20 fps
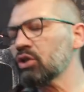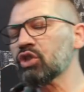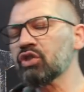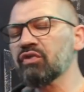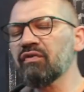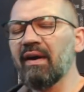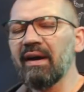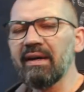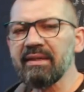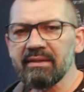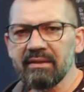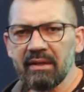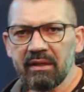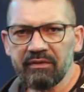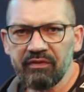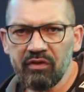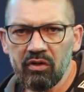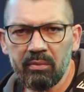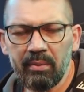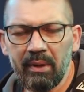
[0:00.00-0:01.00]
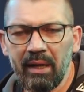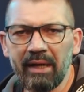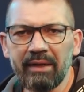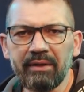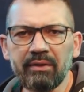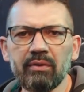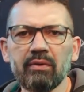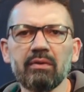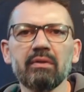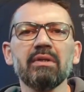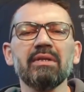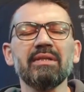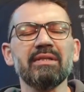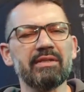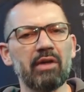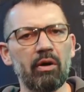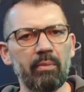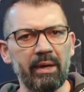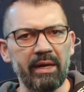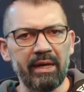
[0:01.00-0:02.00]
Schweißnahtvorbereitung
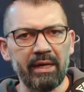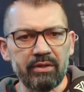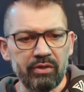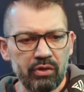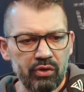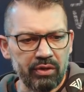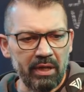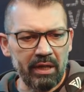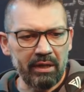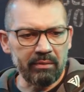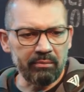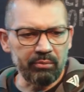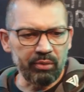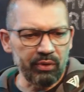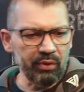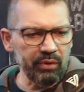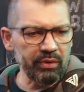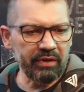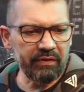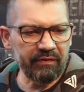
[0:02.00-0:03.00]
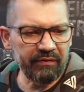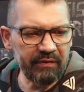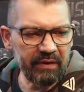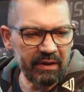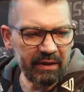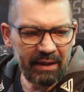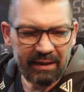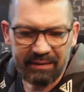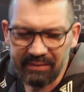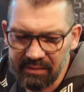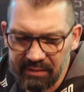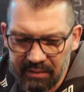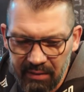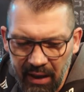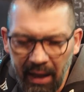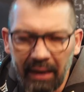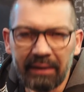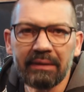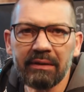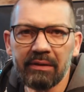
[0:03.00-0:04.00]
sauber herzustellen, benötigen wir ganz
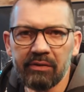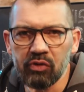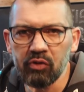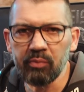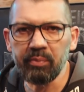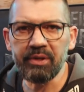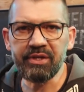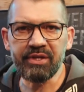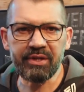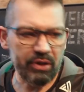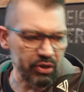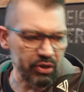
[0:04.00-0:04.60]
handelsübliche